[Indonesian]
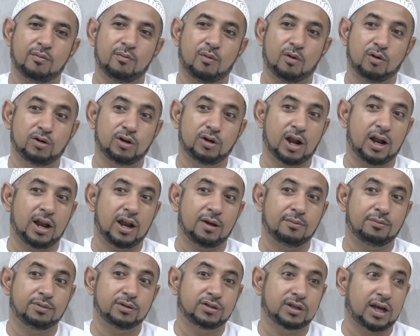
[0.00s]
modal
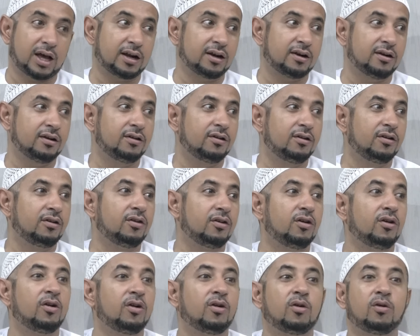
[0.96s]
yang besar
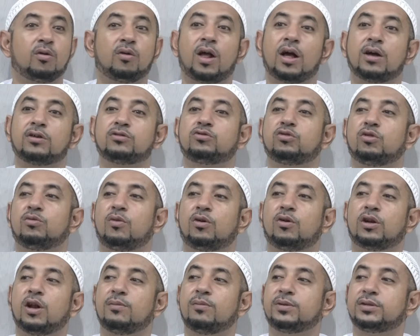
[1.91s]
langsung
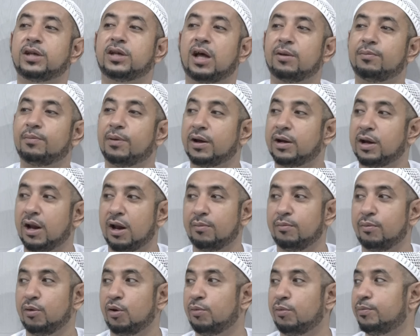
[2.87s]
modal besar
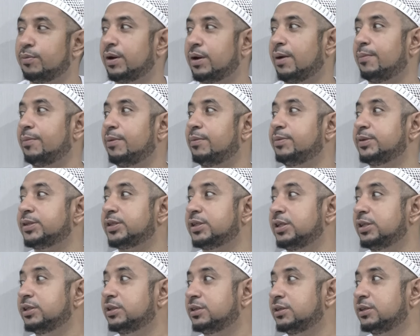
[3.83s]
padahal belum pernah
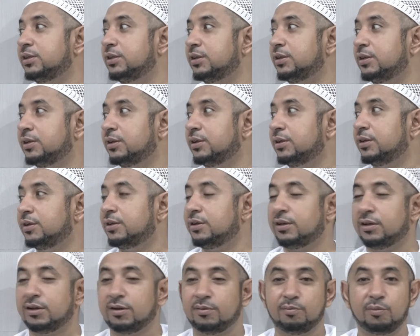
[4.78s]
berbisnis
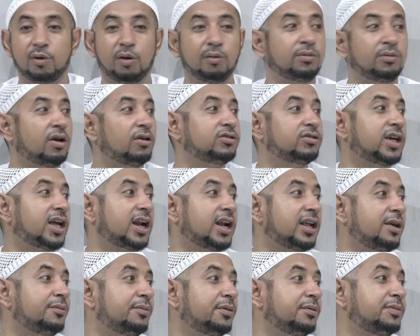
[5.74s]
belum tahu
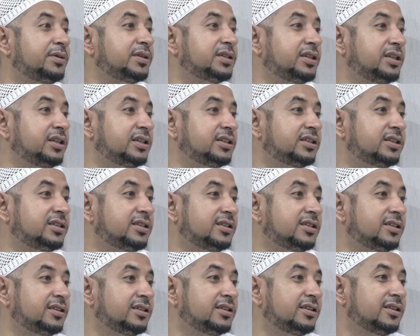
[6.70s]
caranya
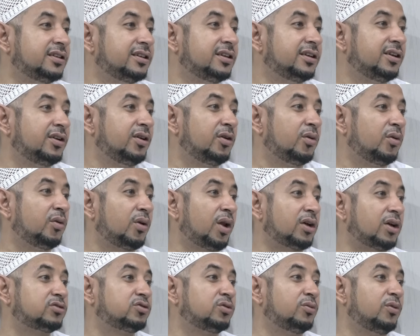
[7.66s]
berbisnis
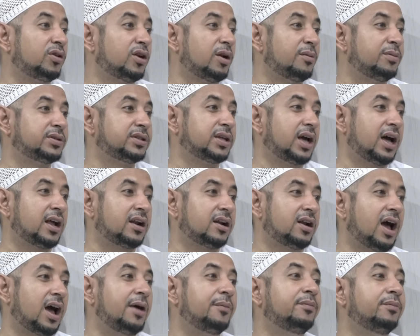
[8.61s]
langsung modal
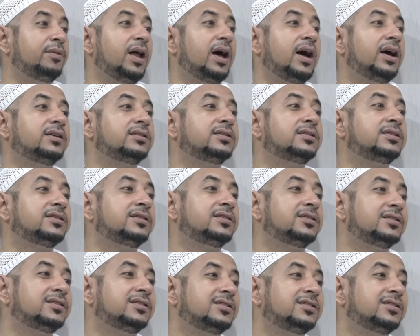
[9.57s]
besar amblas